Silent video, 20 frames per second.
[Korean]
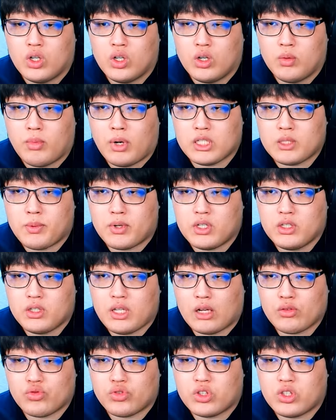마지막은
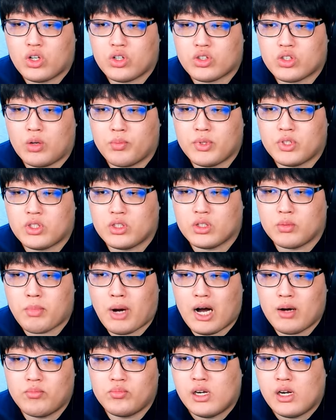타투 스티커 서비스
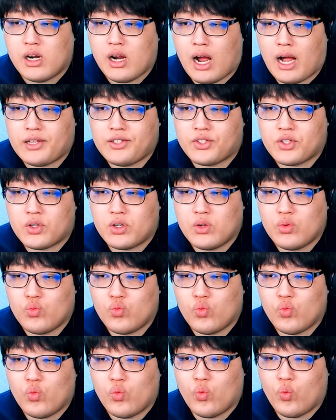마음 안정을
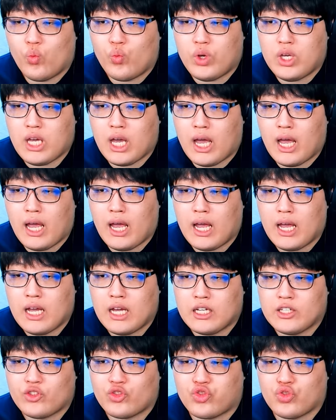위해
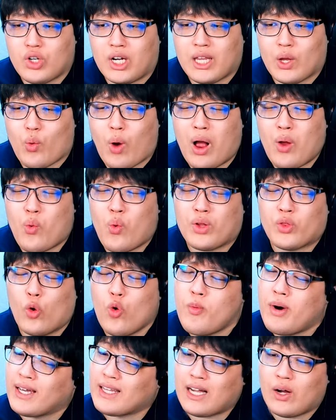중간에 광고가 너무
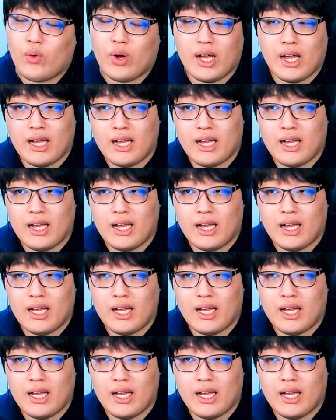많이 나와